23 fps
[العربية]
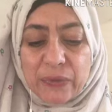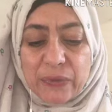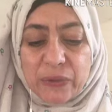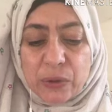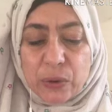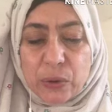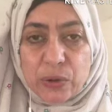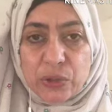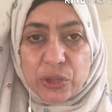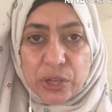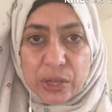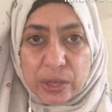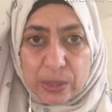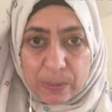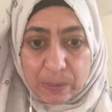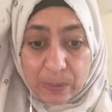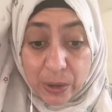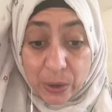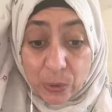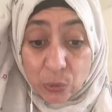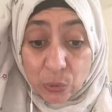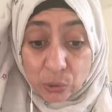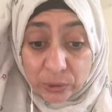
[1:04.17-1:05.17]
فراش
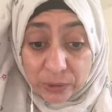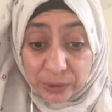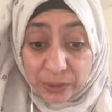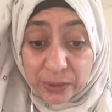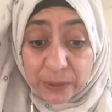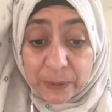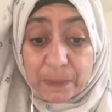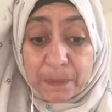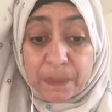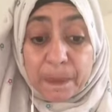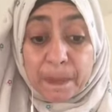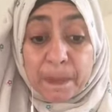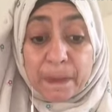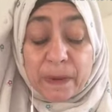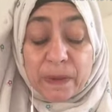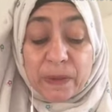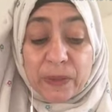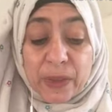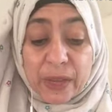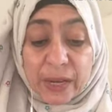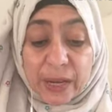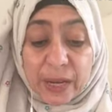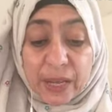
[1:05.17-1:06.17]
الموت
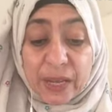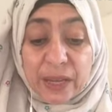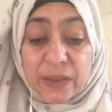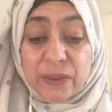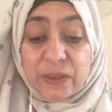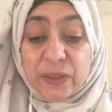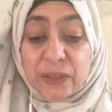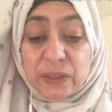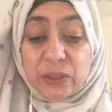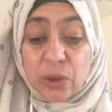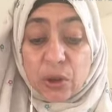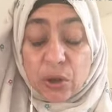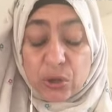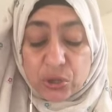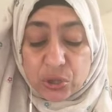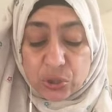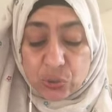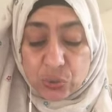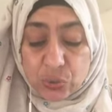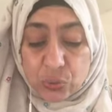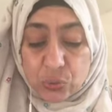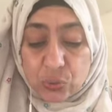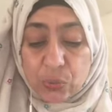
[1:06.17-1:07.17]
ثلاثة
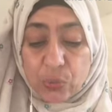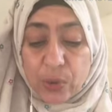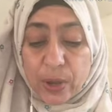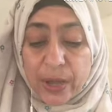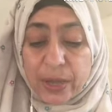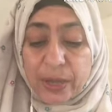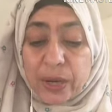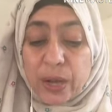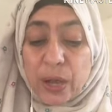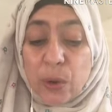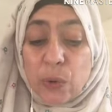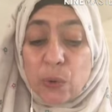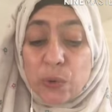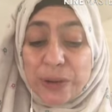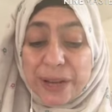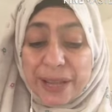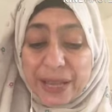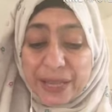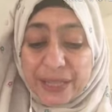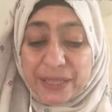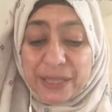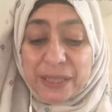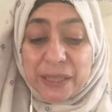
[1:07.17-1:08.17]
أشهر وأنا
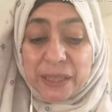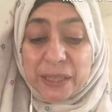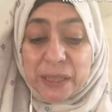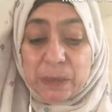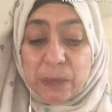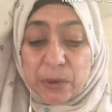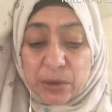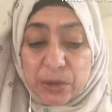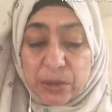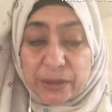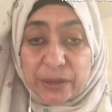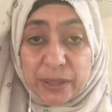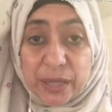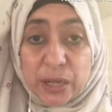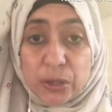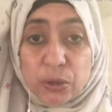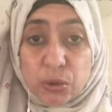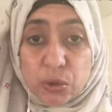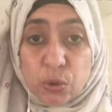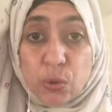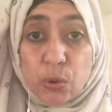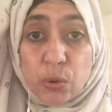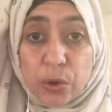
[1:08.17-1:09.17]
أنازع المرض ثلاث
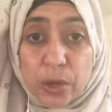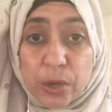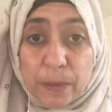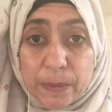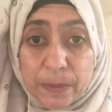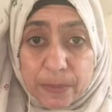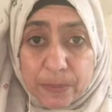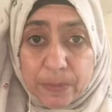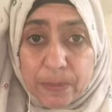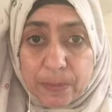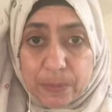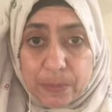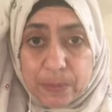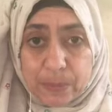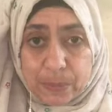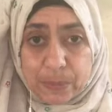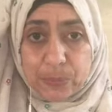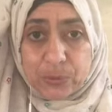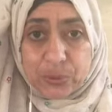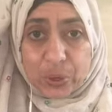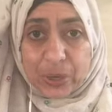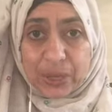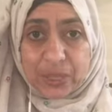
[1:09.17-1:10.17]
شهور هي
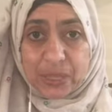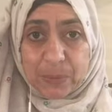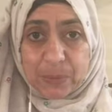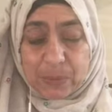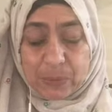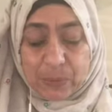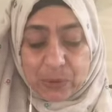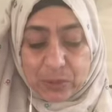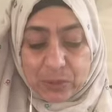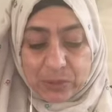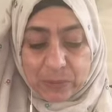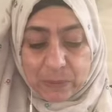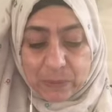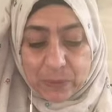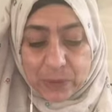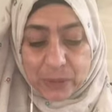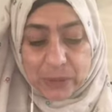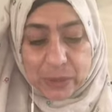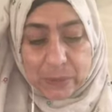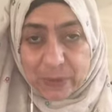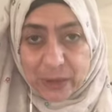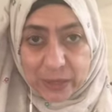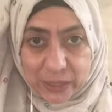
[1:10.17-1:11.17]
بتعاني من مرض ما
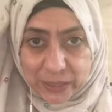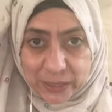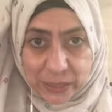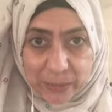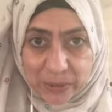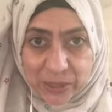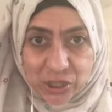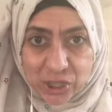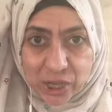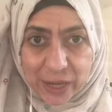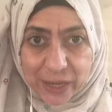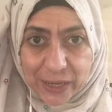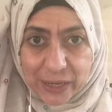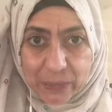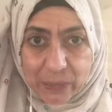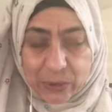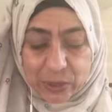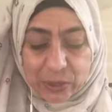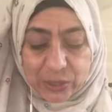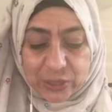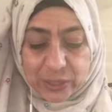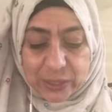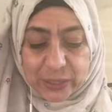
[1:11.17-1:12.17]
هي ما كتبتش أي
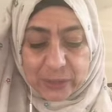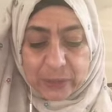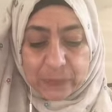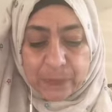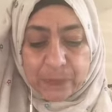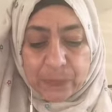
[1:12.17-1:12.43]
مرض يعني